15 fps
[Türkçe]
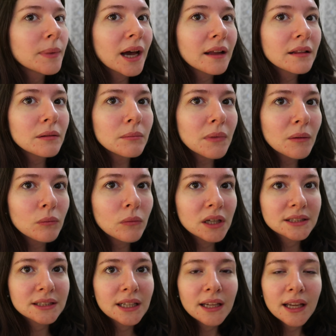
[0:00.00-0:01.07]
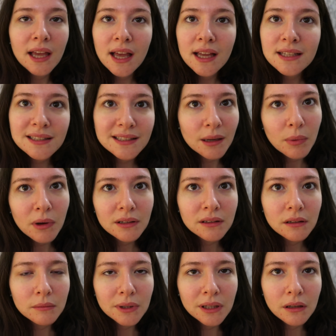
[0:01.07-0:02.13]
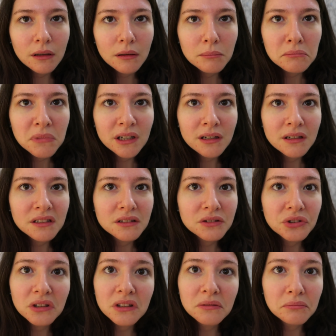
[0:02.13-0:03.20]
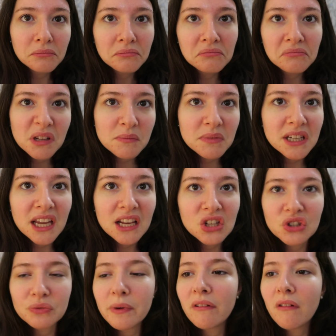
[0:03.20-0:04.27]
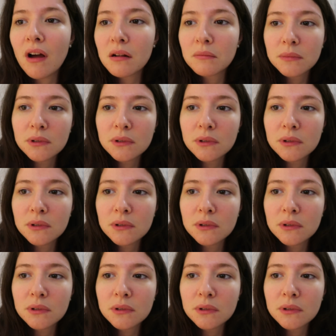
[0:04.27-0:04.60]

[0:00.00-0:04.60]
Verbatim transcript: Beğendim ben maskeyi. Sabah da bir bakar cildim cildimde bir gelişme var